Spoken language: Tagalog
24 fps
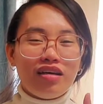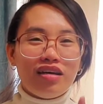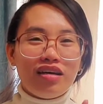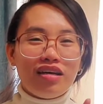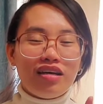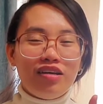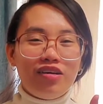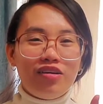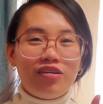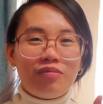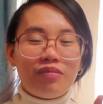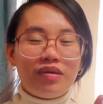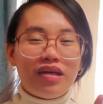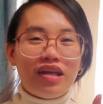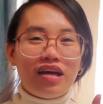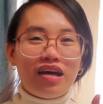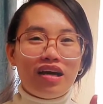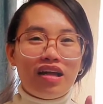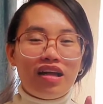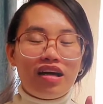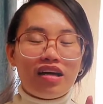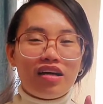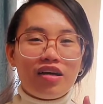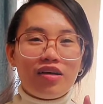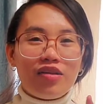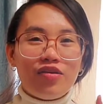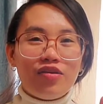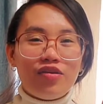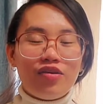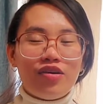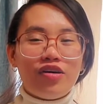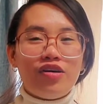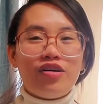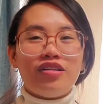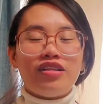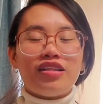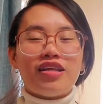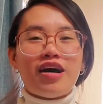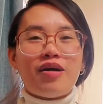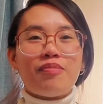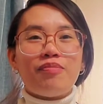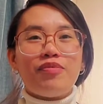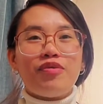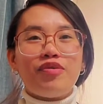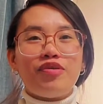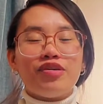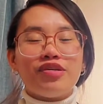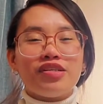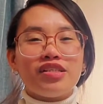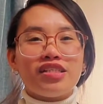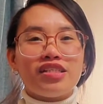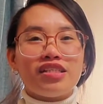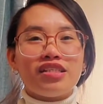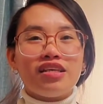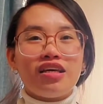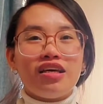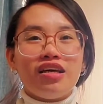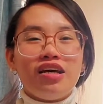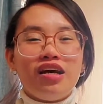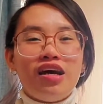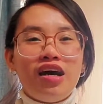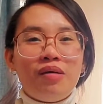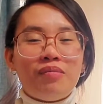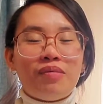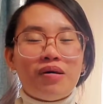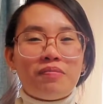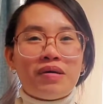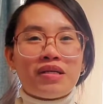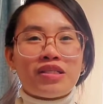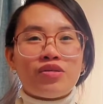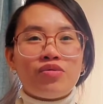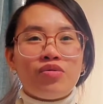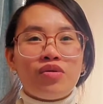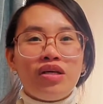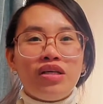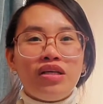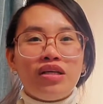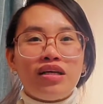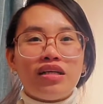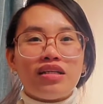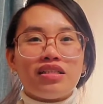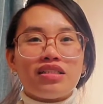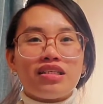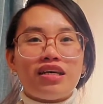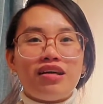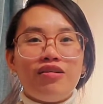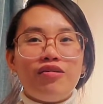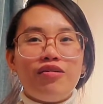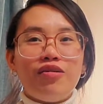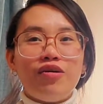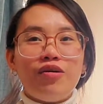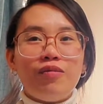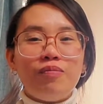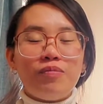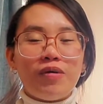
Yun, may nakalagay doon. Tapos, papasukin ka na sa loob.